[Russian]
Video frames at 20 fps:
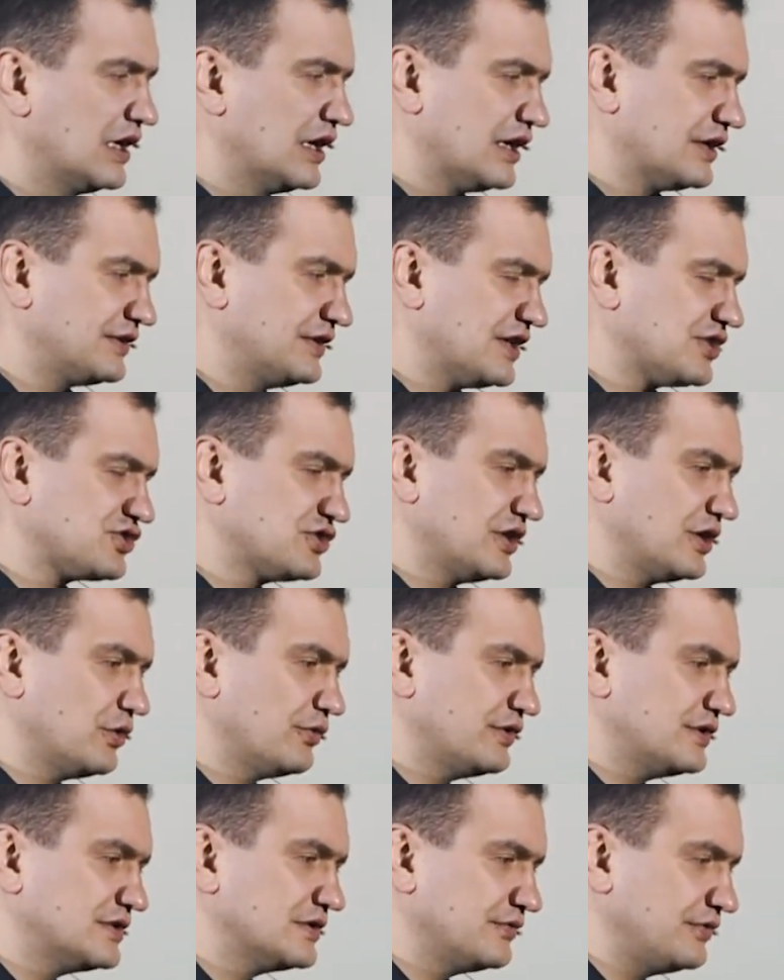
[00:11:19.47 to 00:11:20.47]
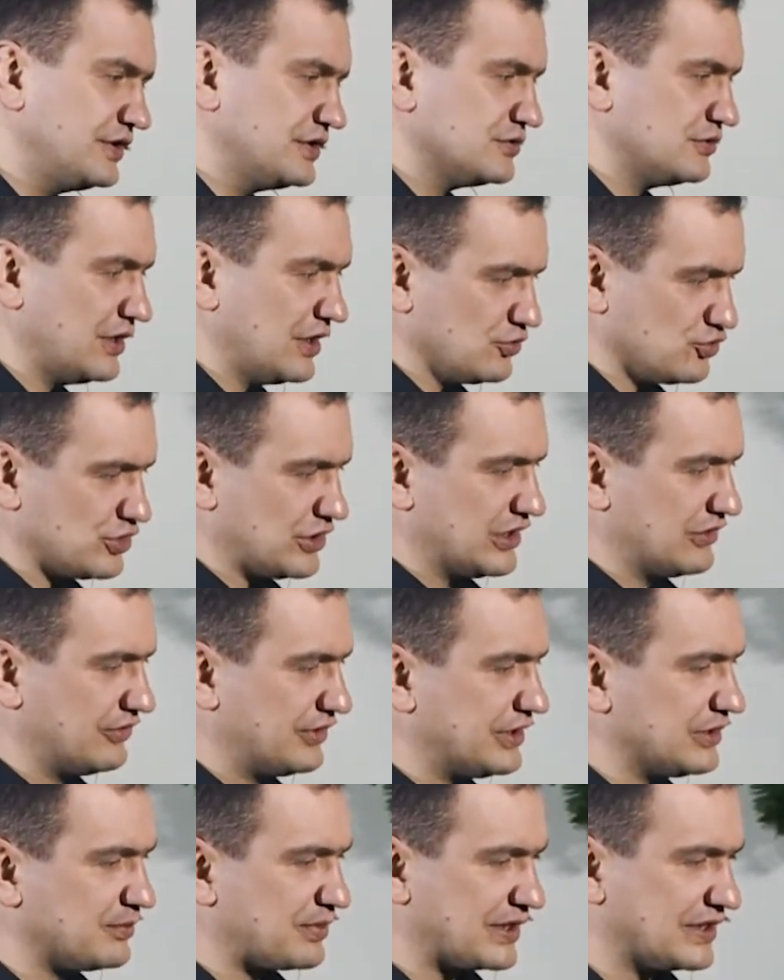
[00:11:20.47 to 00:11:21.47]
Однажды я увидел видео, я уже
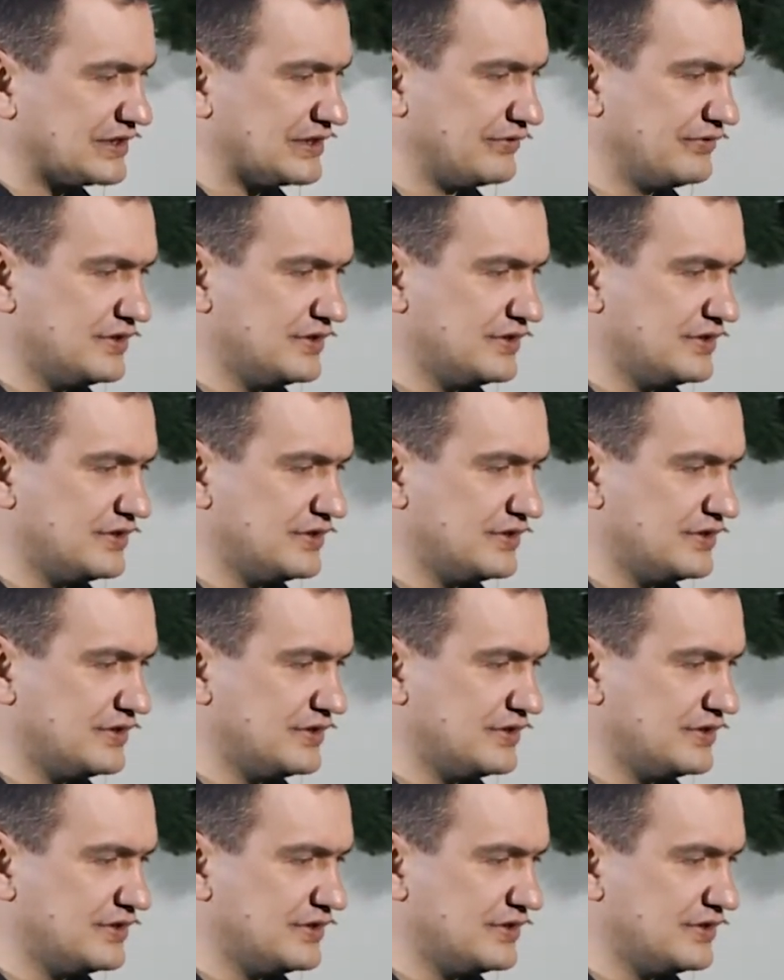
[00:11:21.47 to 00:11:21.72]
говорил про это